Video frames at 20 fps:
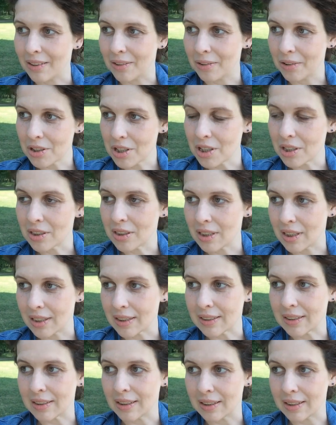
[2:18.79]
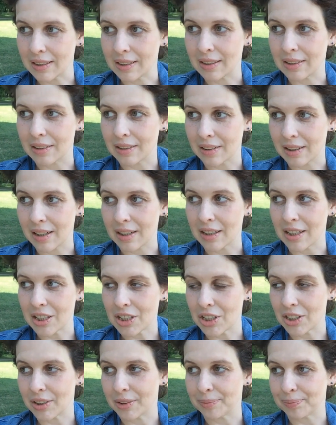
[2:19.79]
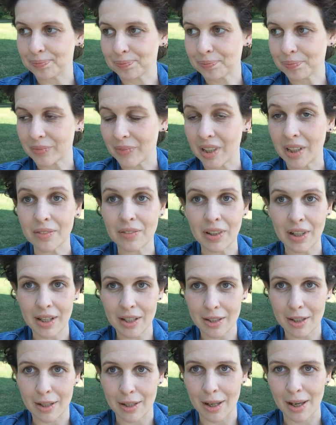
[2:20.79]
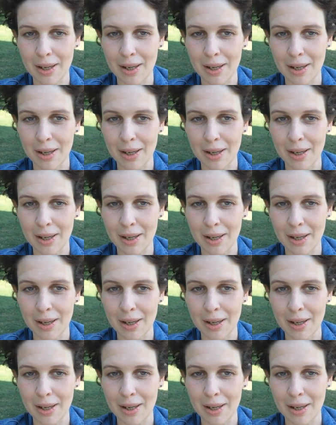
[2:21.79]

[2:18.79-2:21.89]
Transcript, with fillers: Очень интересное, конечно, явление,